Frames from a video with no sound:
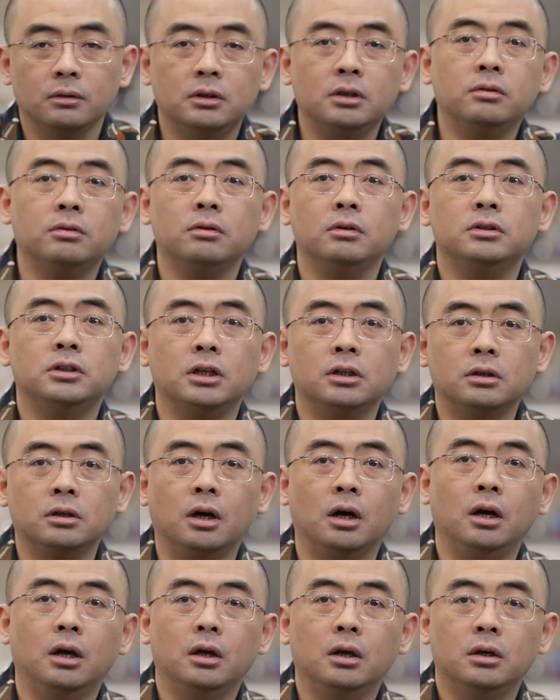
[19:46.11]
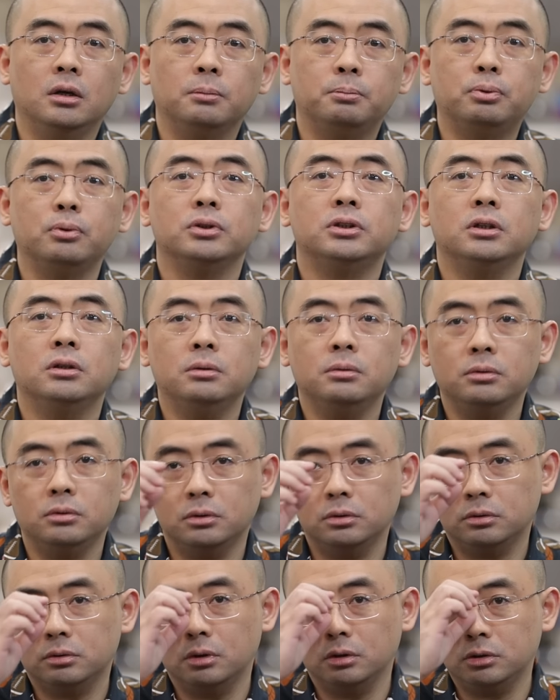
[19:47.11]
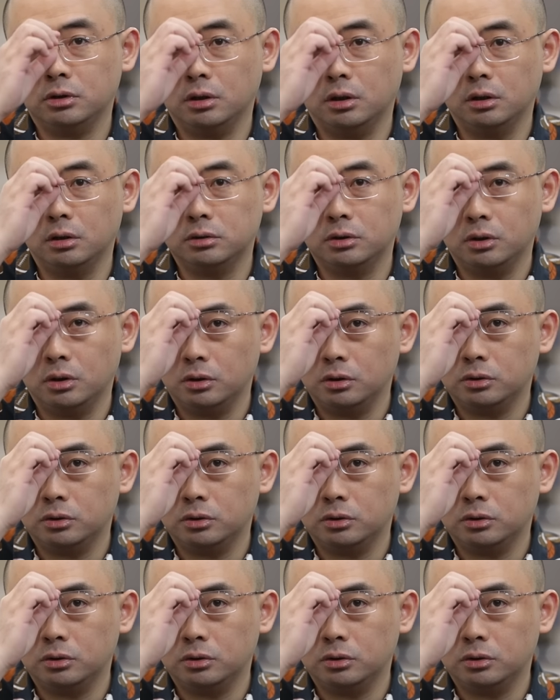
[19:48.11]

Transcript: 这次这个普京，呃，